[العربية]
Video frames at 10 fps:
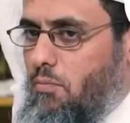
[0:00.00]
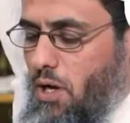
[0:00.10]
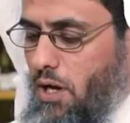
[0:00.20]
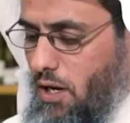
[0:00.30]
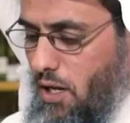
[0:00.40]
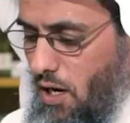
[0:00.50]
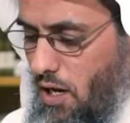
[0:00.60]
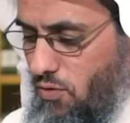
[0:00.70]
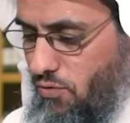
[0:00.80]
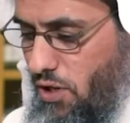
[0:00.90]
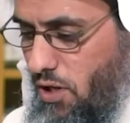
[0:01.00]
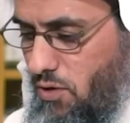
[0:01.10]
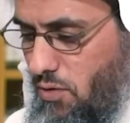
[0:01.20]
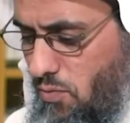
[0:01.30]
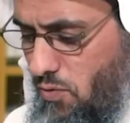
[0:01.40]
بارك الله
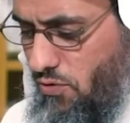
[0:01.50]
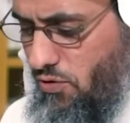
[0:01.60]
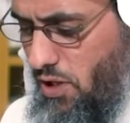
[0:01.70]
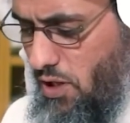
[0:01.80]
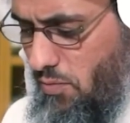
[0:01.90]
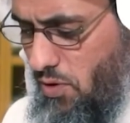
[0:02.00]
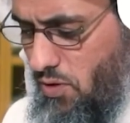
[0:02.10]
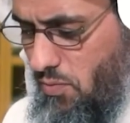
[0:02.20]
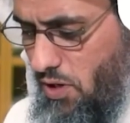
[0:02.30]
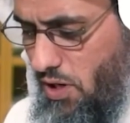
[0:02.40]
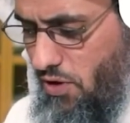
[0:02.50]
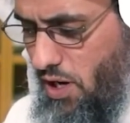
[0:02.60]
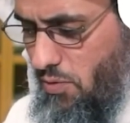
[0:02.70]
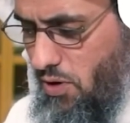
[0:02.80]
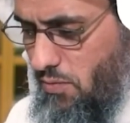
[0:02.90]
فيكم وفي علمكم
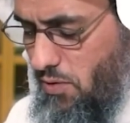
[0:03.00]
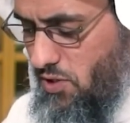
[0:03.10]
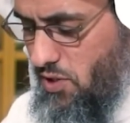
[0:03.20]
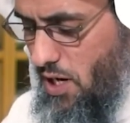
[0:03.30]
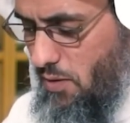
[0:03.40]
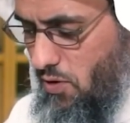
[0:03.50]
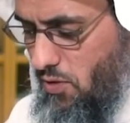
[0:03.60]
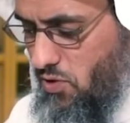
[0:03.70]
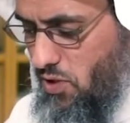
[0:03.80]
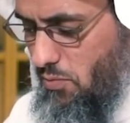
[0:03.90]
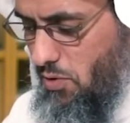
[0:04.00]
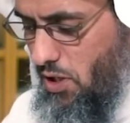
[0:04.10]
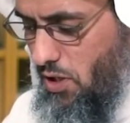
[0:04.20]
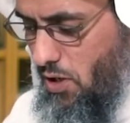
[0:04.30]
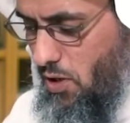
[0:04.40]
ونفع بكم الإسلام
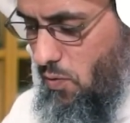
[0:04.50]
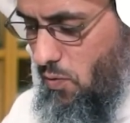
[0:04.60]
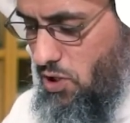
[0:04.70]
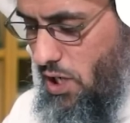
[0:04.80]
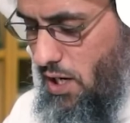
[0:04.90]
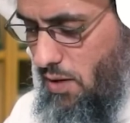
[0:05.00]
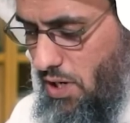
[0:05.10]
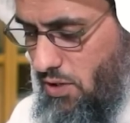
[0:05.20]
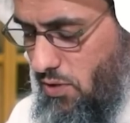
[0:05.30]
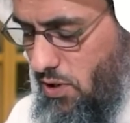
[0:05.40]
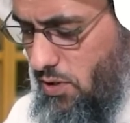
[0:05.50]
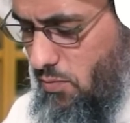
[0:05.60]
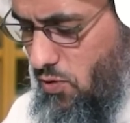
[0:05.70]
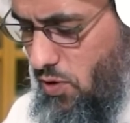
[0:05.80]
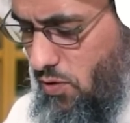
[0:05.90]
والمسلمين وجعل ما
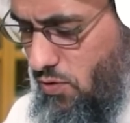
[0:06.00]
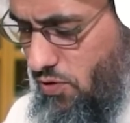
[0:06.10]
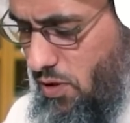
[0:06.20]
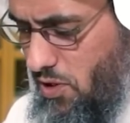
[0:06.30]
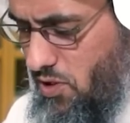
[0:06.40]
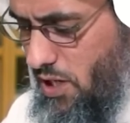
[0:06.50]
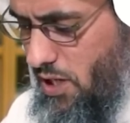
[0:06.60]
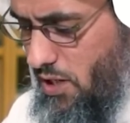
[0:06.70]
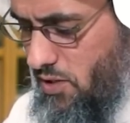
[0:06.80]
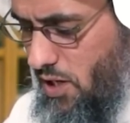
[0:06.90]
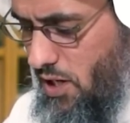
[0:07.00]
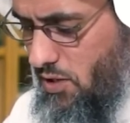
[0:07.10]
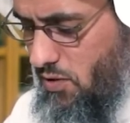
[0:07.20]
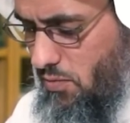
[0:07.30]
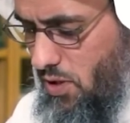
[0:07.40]
تقدمونه في ميزان
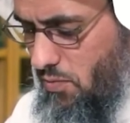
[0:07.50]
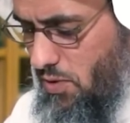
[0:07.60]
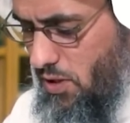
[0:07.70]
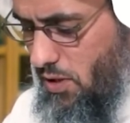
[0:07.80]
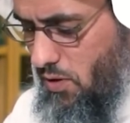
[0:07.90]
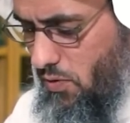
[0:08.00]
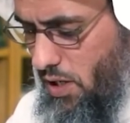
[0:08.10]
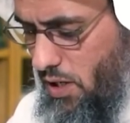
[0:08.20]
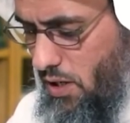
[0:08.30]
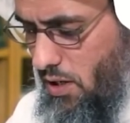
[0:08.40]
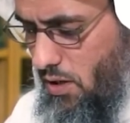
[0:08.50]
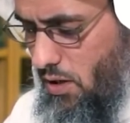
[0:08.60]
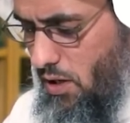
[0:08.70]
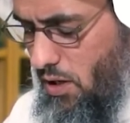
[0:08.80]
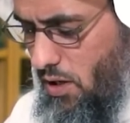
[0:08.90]
حسناتكم يوم تلقونه
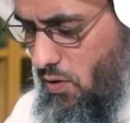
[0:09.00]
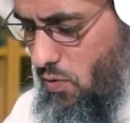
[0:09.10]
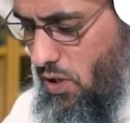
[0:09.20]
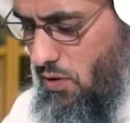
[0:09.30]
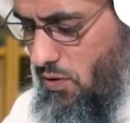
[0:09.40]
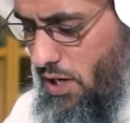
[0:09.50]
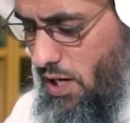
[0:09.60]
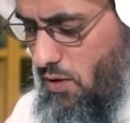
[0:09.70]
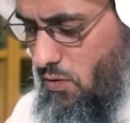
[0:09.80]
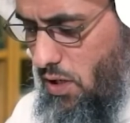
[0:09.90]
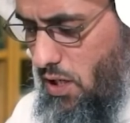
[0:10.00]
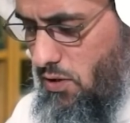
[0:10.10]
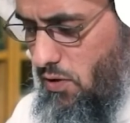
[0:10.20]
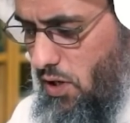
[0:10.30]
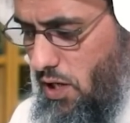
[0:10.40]
انه ولي ذلك
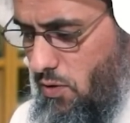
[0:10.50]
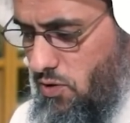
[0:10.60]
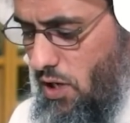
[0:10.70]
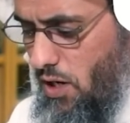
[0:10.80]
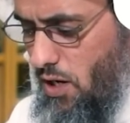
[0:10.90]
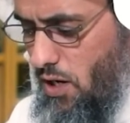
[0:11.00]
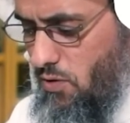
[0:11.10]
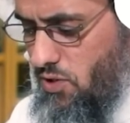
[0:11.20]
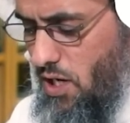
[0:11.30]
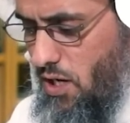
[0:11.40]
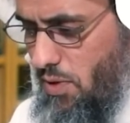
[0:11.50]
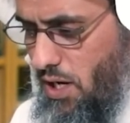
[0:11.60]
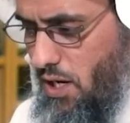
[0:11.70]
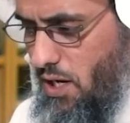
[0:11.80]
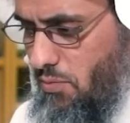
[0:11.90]
والقادر عليه وصلى الله وسلم
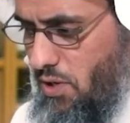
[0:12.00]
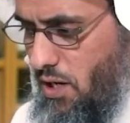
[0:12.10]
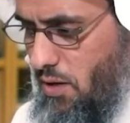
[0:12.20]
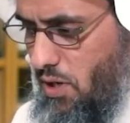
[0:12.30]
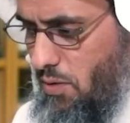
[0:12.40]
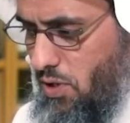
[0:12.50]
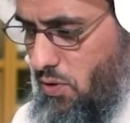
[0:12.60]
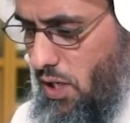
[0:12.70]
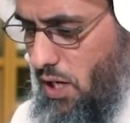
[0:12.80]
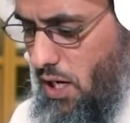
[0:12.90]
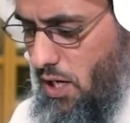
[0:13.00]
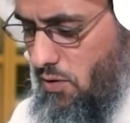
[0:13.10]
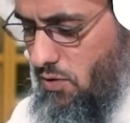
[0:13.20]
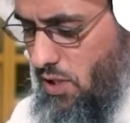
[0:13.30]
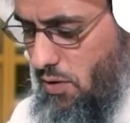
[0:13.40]
على نبينا محمد وعلى
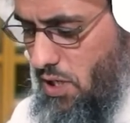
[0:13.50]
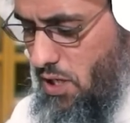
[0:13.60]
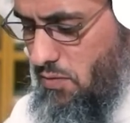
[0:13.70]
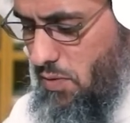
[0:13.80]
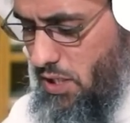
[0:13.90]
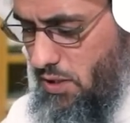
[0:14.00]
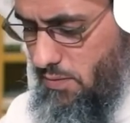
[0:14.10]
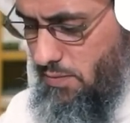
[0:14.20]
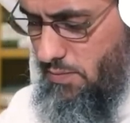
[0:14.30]
اله وصحبه اجمعين